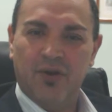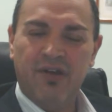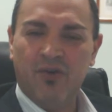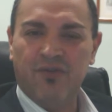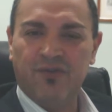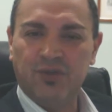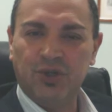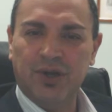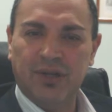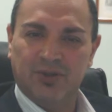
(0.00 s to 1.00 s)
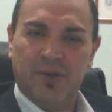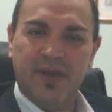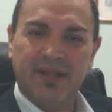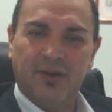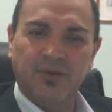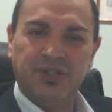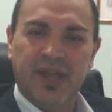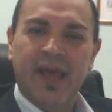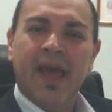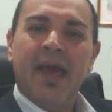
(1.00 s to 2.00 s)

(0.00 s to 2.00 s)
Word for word: Non, è, non funziona solamente così.